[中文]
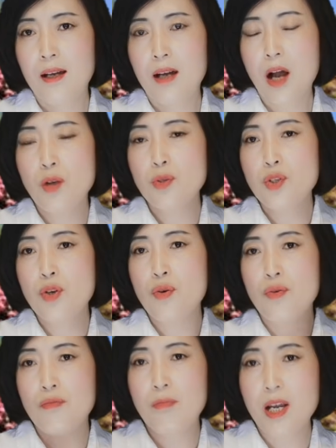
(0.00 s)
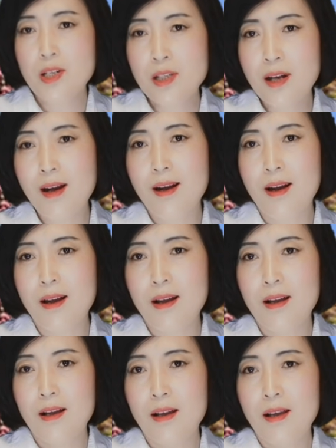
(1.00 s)
然后就没事儿了。
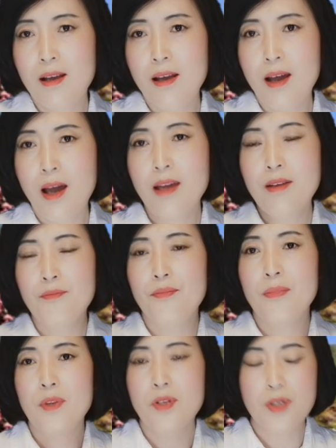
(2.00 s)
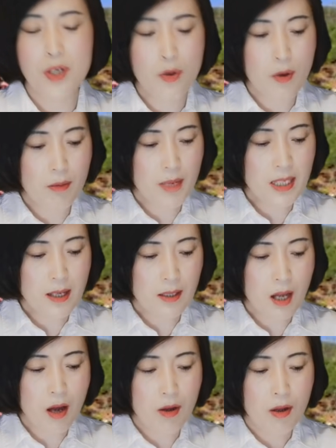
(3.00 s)
哎，结果没想
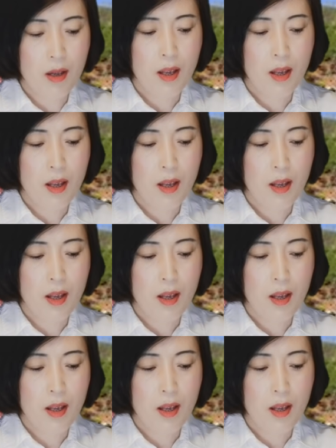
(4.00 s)
到，